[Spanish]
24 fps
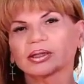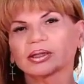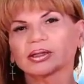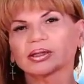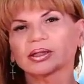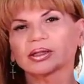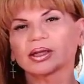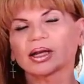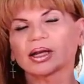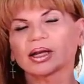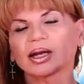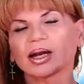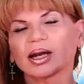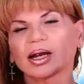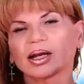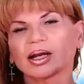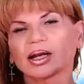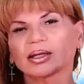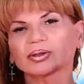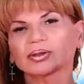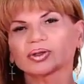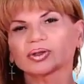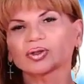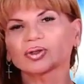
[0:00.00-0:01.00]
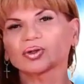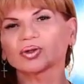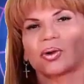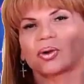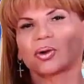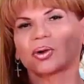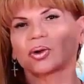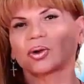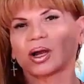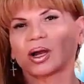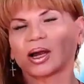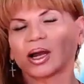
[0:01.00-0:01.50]
de mayo al 20 de
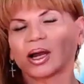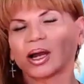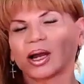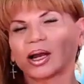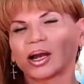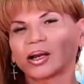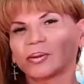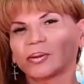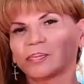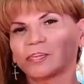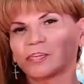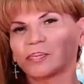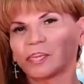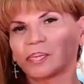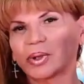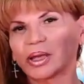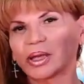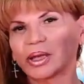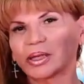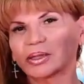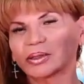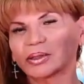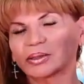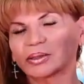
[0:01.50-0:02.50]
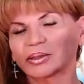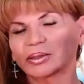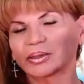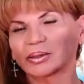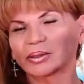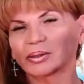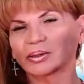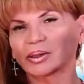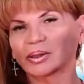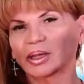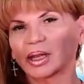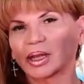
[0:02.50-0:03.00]
junio, este es tu
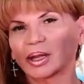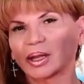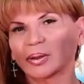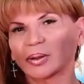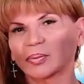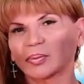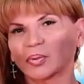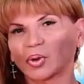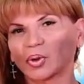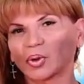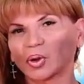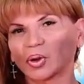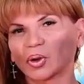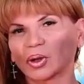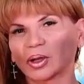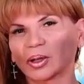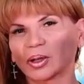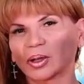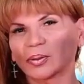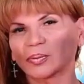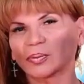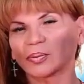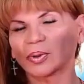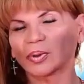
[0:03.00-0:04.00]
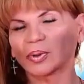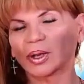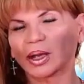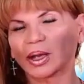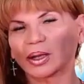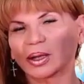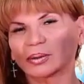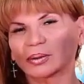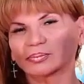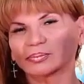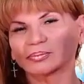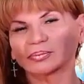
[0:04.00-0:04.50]
signo Géminis.
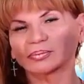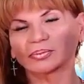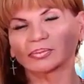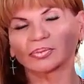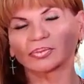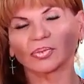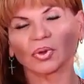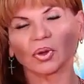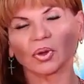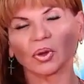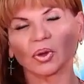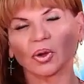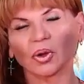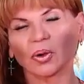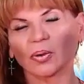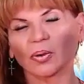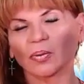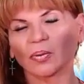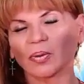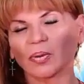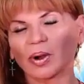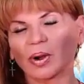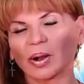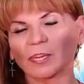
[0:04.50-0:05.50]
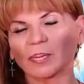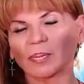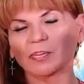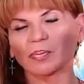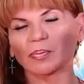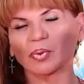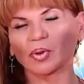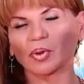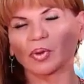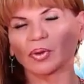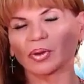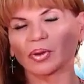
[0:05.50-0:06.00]
Te hablarán hoy de un
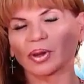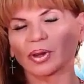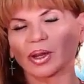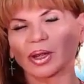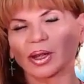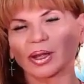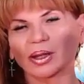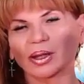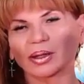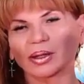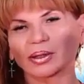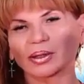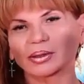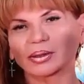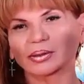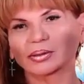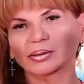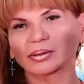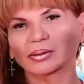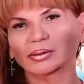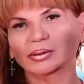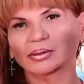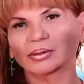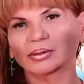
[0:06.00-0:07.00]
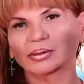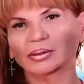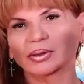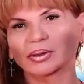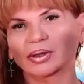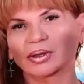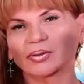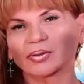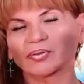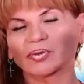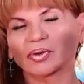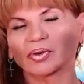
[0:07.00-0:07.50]
posible negocio,
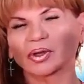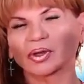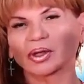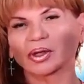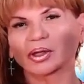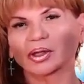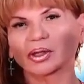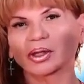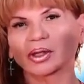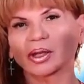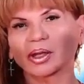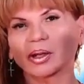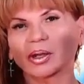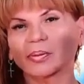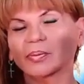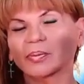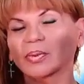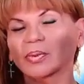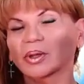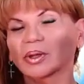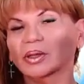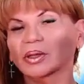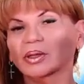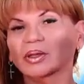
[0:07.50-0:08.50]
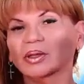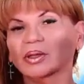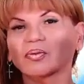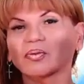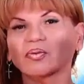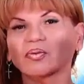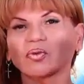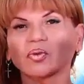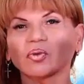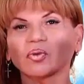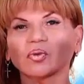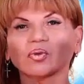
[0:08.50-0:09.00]
Géminis, o quizá de alguna
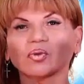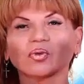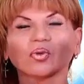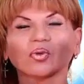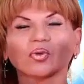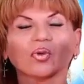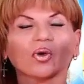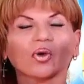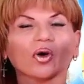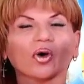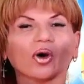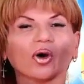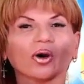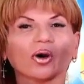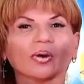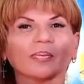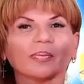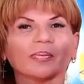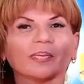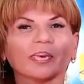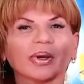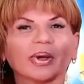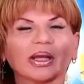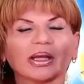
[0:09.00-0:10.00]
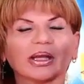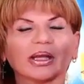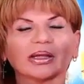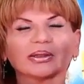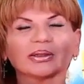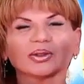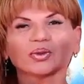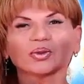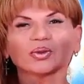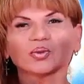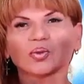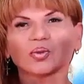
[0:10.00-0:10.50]
fórmula para que tu dinero sea
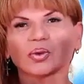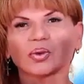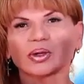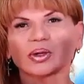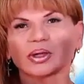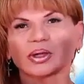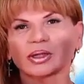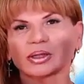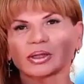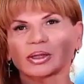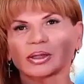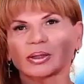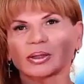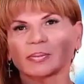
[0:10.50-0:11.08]
productivo a diario.